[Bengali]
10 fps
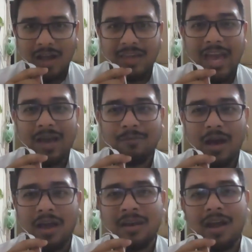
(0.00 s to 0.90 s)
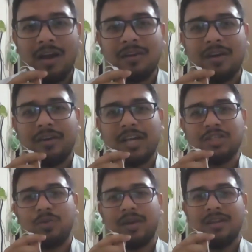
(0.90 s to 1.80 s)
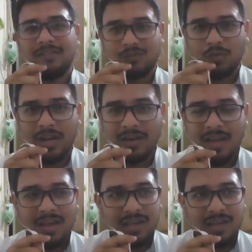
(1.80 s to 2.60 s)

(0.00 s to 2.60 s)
আই অ্যাম অ্যান আন্ডার গ্র্যাজুয়েট স্টুডেন্ট